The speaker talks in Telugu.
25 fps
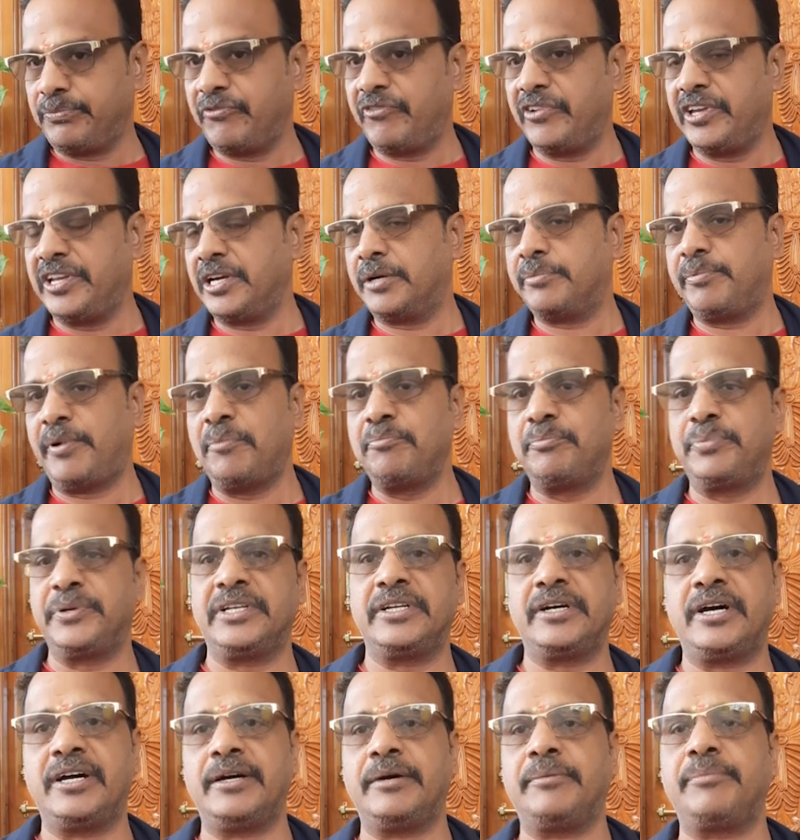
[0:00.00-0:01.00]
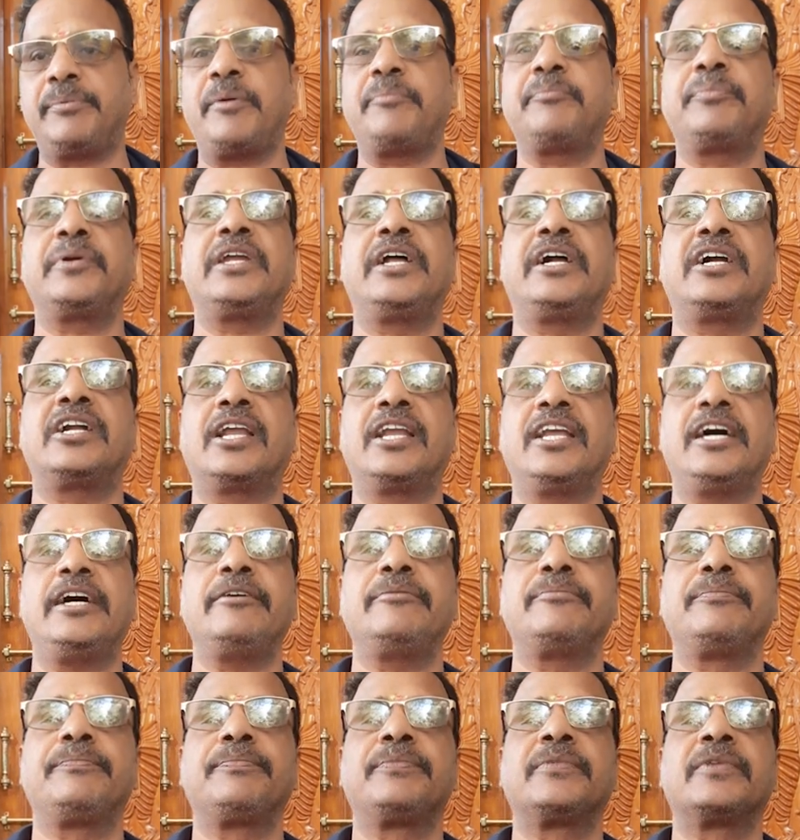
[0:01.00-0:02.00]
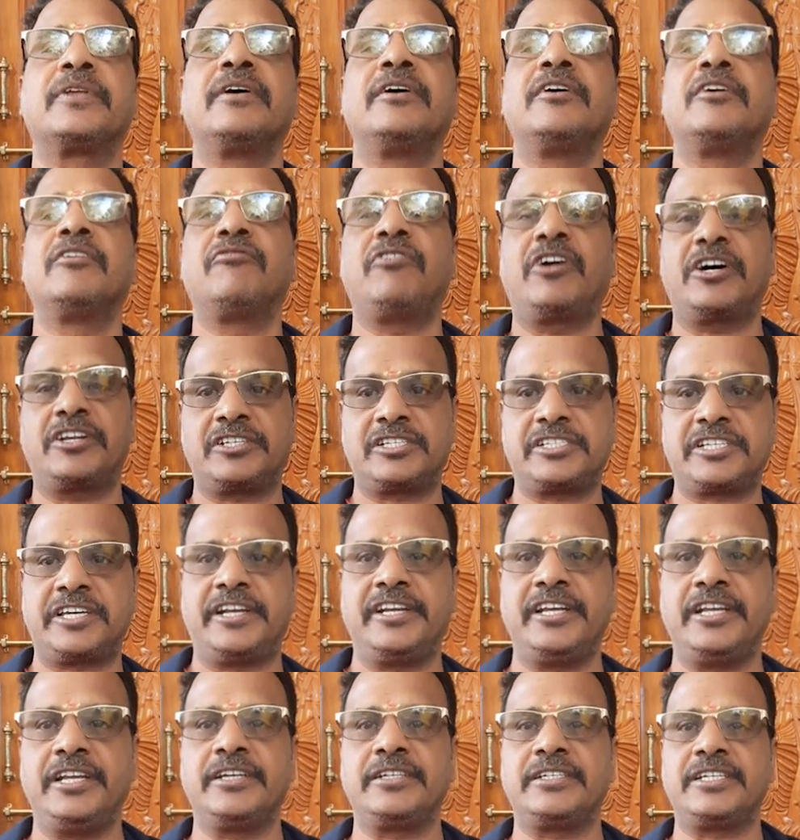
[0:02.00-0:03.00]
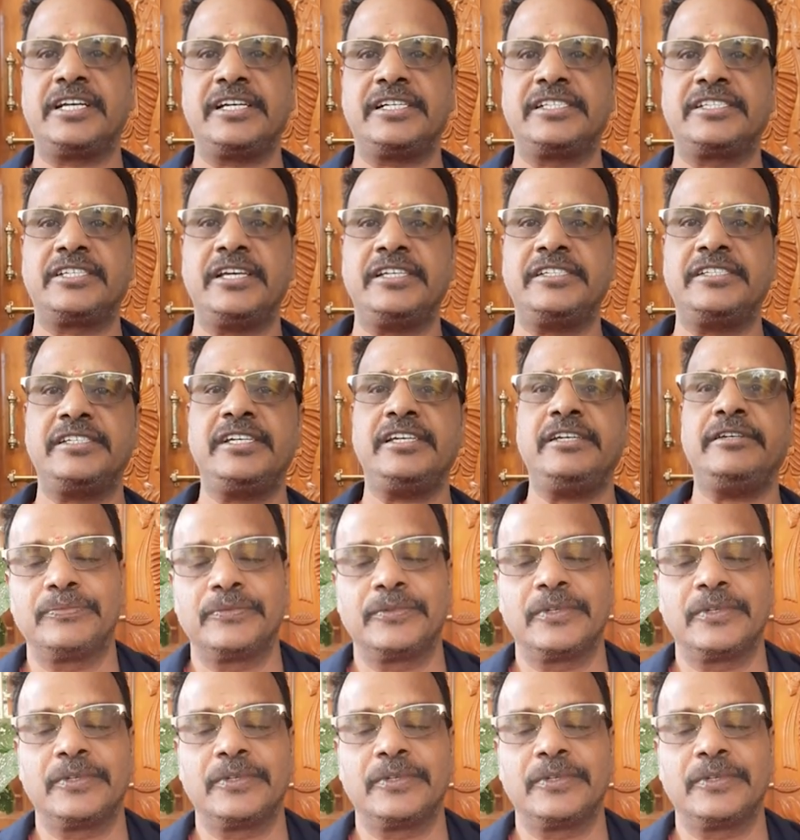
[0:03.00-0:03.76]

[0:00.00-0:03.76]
వీరికి పంపిన పంపిన వారు స్క్రీనింగ్ చేసేసి